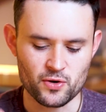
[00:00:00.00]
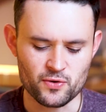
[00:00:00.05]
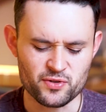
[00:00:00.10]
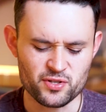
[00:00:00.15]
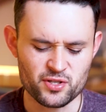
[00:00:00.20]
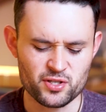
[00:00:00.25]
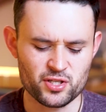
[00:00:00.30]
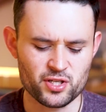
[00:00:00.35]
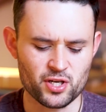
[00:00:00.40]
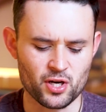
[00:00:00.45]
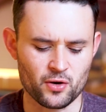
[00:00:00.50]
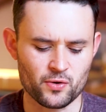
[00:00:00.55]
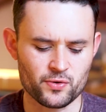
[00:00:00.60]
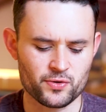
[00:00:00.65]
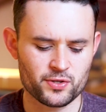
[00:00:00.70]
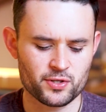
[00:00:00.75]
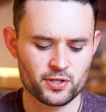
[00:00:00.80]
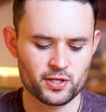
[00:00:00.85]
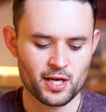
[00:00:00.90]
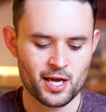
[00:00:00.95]

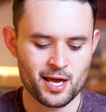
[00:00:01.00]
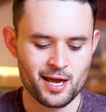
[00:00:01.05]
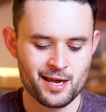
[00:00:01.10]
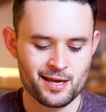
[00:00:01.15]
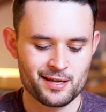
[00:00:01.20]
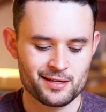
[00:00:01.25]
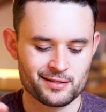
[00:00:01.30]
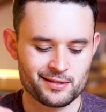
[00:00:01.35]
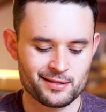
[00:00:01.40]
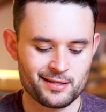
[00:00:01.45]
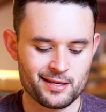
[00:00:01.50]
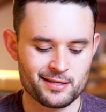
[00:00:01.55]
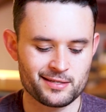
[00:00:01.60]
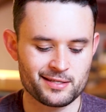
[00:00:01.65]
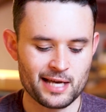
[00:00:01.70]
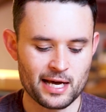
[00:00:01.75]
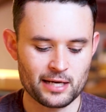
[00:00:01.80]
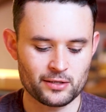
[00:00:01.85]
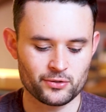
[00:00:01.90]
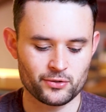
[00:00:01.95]
conscience
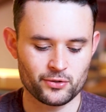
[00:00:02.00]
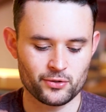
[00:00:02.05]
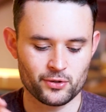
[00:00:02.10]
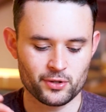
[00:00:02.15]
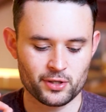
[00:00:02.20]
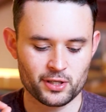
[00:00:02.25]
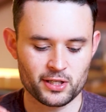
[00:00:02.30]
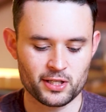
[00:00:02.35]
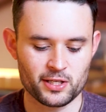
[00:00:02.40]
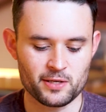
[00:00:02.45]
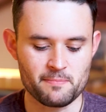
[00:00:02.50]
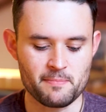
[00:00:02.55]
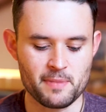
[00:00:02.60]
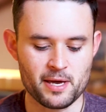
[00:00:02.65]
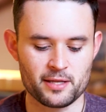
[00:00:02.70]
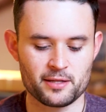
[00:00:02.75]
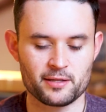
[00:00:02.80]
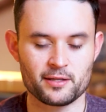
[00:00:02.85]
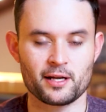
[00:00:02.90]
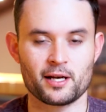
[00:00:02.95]
des actes qui
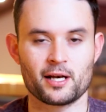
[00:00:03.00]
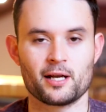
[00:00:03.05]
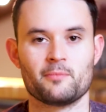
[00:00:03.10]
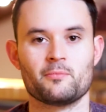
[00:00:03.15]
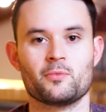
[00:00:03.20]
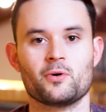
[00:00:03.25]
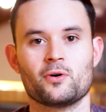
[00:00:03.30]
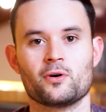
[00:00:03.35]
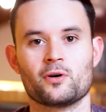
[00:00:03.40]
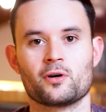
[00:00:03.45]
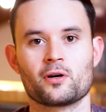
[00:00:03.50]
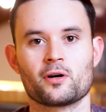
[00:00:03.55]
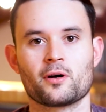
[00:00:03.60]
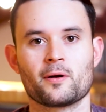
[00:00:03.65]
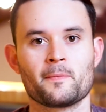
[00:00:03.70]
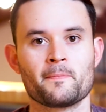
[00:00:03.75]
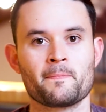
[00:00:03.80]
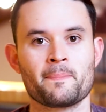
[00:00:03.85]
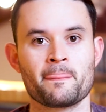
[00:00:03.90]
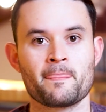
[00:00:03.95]
mènent à la mort.
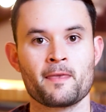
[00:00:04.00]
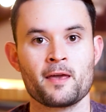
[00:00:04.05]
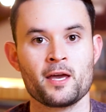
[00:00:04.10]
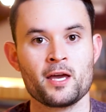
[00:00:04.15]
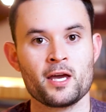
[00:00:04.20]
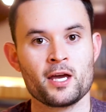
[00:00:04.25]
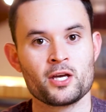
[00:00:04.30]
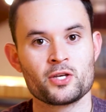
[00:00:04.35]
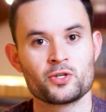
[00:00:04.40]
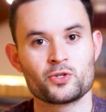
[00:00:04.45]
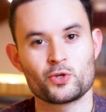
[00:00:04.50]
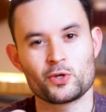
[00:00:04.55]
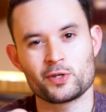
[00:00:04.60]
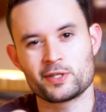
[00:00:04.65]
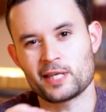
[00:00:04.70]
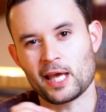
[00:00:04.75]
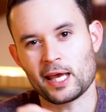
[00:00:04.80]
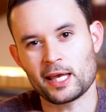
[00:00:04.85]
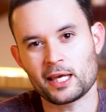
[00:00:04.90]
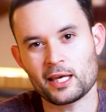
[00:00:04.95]
Ce
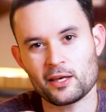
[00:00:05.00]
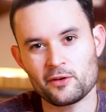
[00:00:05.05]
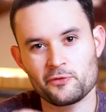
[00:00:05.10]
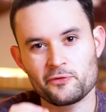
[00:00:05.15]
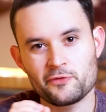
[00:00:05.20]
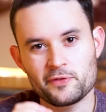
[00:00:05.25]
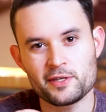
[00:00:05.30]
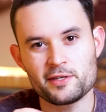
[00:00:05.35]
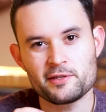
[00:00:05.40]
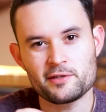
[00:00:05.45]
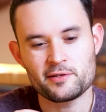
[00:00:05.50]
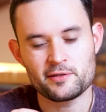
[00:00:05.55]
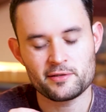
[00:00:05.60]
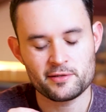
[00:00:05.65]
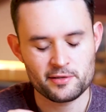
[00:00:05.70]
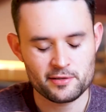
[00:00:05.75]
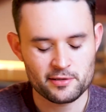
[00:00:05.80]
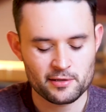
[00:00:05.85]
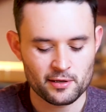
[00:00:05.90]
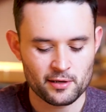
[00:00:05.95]

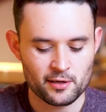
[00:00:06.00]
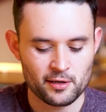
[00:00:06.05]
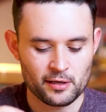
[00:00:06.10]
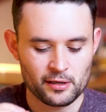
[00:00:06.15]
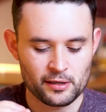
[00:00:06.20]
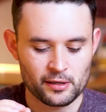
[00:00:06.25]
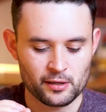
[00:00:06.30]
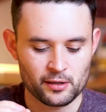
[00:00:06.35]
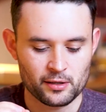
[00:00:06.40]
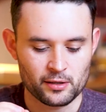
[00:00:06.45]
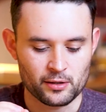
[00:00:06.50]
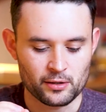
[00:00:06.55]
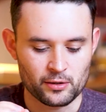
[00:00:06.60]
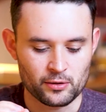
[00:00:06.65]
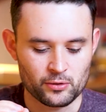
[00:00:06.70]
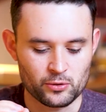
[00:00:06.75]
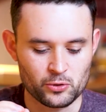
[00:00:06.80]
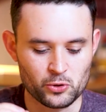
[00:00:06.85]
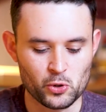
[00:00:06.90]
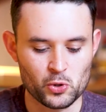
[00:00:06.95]
sacrifice
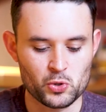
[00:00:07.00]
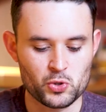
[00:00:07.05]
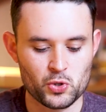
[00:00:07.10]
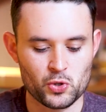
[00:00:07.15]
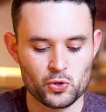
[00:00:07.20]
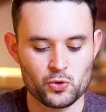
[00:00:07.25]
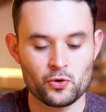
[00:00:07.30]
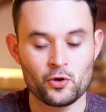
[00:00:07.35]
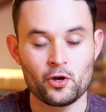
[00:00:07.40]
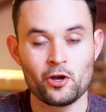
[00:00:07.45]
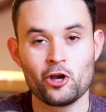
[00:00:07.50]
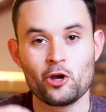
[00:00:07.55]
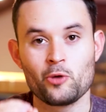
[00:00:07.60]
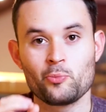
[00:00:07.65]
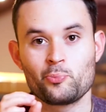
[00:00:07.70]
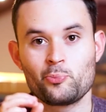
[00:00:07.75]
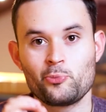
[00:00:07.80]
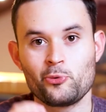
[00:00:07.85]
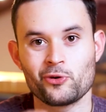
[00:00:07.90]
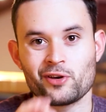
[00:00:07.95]
de Dieu
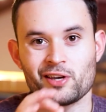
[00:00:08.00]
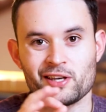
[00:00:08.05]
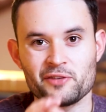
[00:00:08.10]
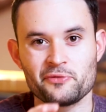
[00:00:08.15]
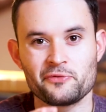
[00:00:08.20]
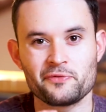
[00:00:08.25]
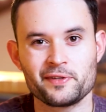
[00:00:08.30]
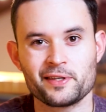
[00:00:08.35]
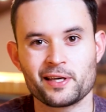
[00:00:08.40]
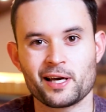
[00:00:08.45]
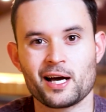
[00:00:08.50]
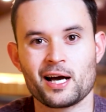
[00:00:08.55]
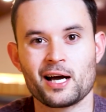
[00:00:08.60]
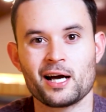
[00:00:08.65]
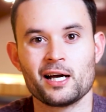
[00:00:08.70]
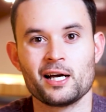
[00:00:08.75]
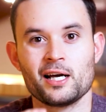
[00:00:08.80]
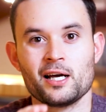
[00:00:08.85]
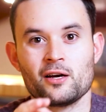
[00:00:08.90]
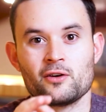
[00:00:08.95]

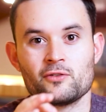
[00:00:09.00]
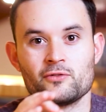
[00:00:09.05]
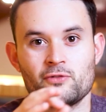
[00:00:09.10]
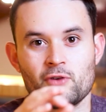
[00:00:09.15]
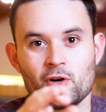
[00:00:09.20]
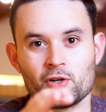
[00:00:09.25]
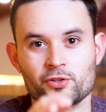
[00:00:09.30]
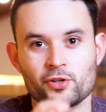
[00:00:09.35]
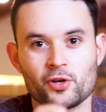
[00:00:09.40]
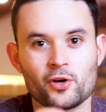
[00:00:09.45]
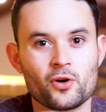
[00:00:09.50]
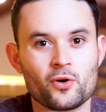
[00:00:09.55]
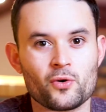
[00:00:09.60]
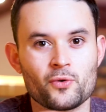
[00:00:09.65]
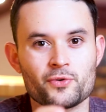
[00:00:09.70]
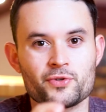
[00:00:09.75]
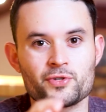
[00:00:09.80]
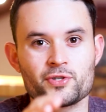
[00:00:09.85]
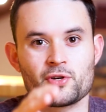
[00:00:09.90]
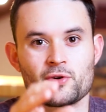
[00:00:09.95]
purifiera votre
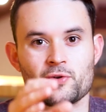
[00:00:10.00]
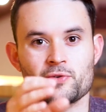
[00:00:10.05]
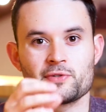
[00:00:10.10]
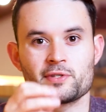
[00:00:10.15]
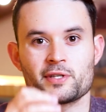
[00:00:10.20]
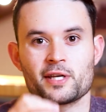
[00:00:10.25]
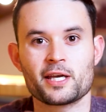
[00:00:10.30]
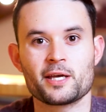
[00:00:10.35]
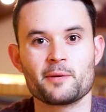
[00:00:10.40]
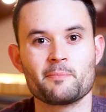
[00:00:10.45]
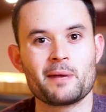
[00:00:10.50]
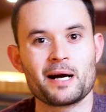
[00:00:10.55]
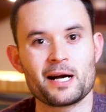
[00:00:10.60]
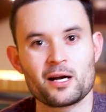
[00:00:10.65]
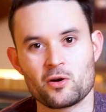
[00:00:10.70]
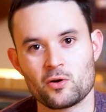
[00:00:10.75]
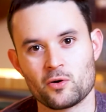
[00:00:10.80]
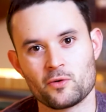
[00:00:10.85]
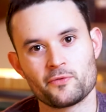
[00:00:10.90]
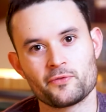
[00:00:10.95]
conscience et ma
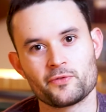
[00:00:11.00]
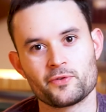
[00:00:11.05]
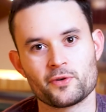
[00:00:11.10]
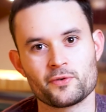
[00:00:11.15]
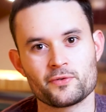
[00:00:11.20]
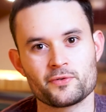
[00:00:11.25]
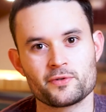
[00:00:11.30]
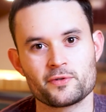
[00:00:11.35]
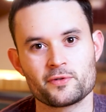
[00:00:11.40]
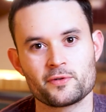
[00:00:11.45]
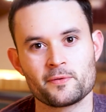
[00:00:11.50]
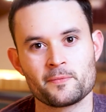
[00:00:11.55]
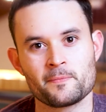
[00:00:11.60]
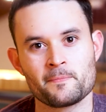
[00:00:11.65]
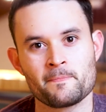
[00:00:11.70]
confiance.